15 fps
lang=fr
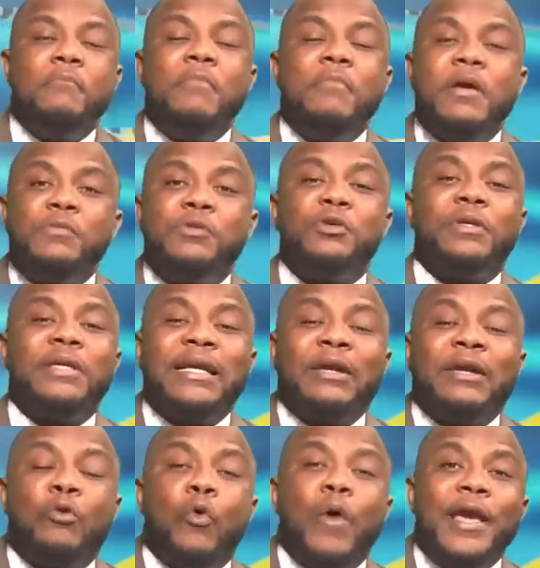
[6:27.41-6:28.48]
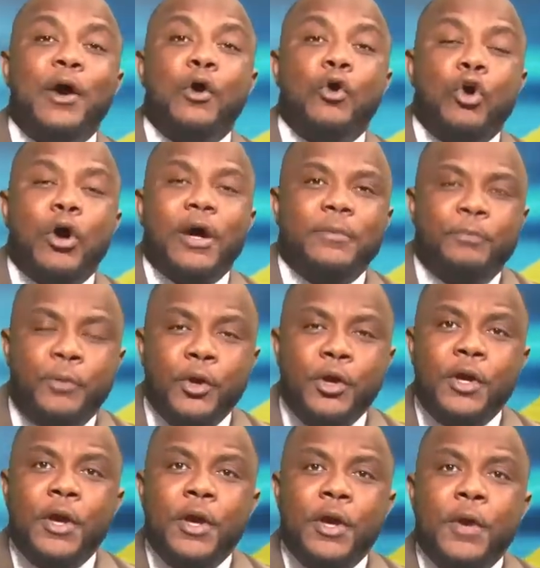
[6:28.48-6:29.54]
même ceux qui croyaient encore un
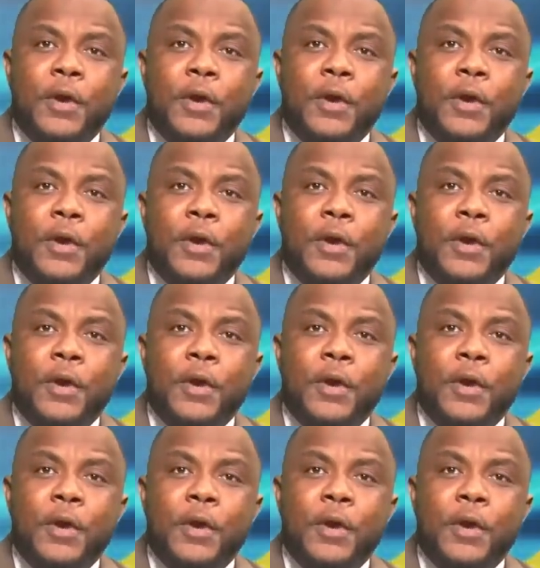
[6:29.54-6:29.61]
peu,